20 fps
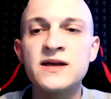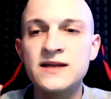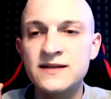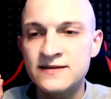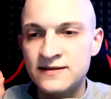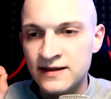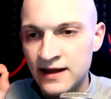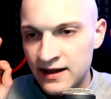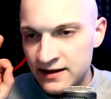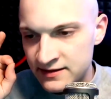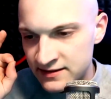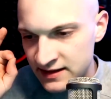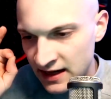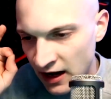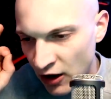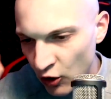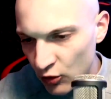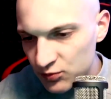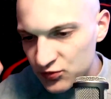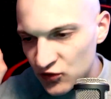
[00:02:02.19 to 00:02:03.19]
der, die
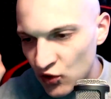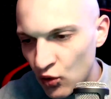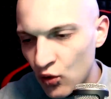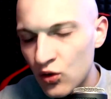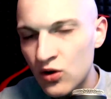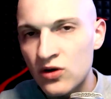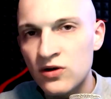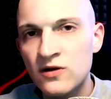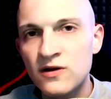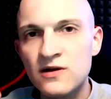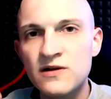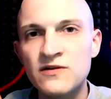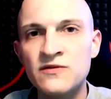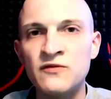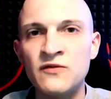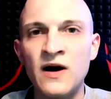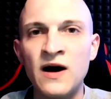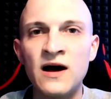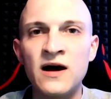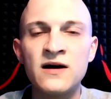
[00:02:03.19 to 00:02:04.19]
Hauptdroge
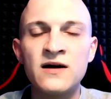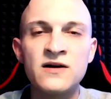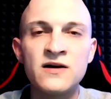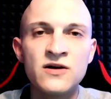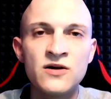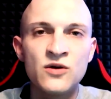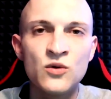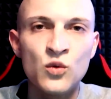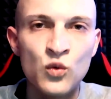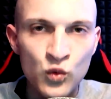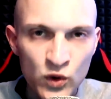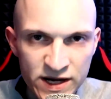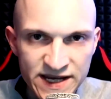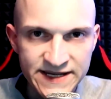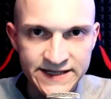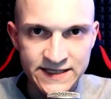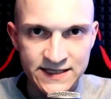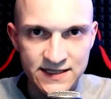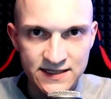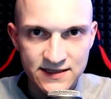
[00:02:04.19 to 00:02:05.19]
war Weed.